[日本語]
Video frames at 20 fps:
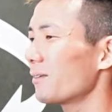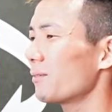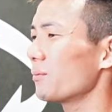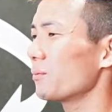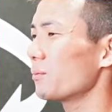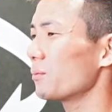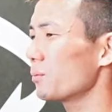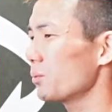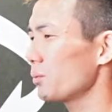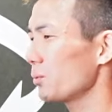
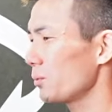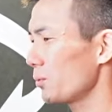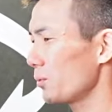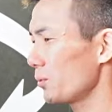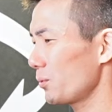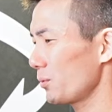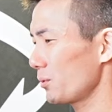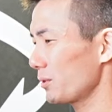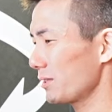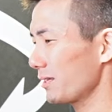
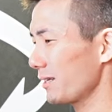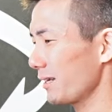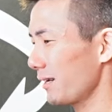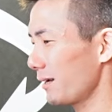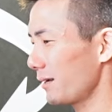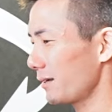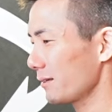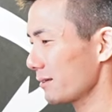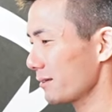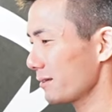うー
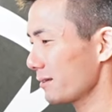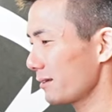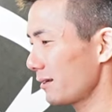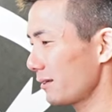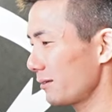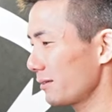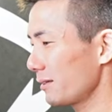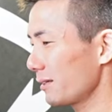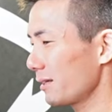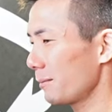さす
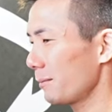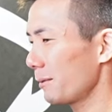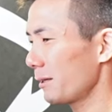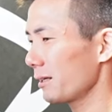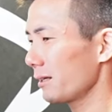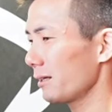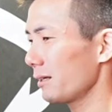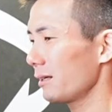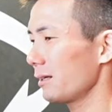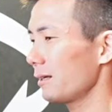がの
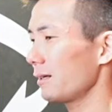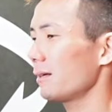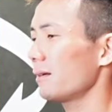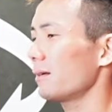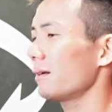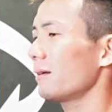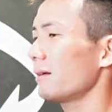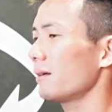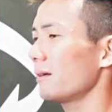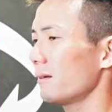
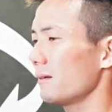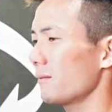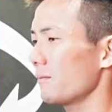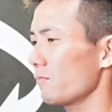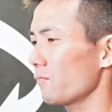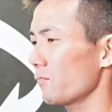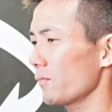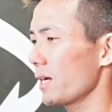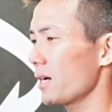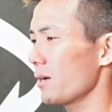
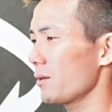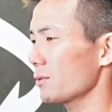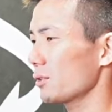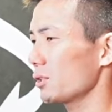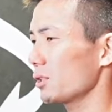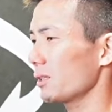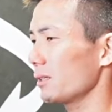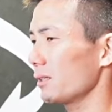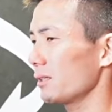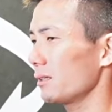リカバリーむ
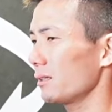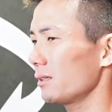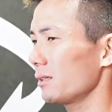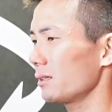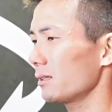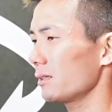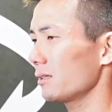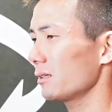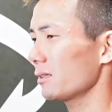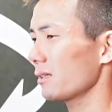し
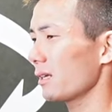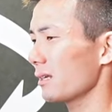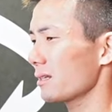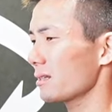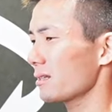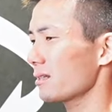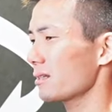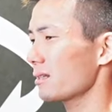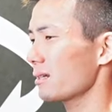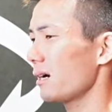さ
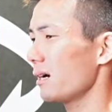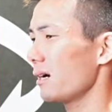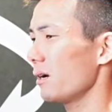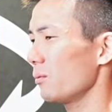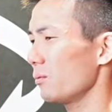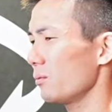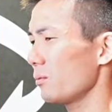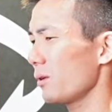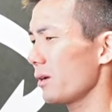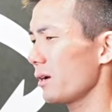すが
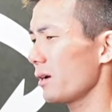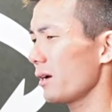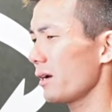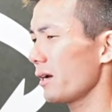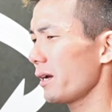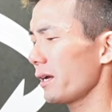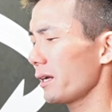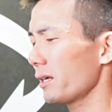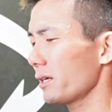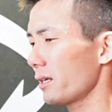
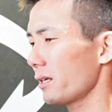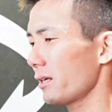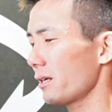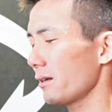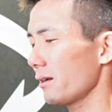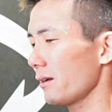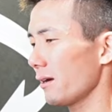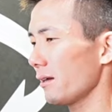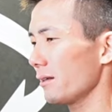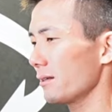ウェイ
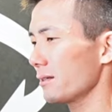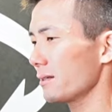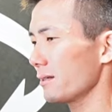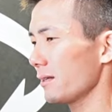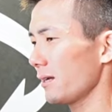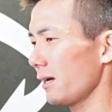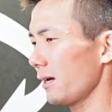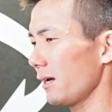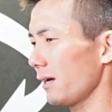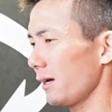綺麗です
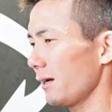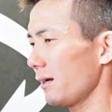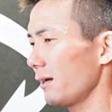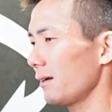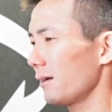ね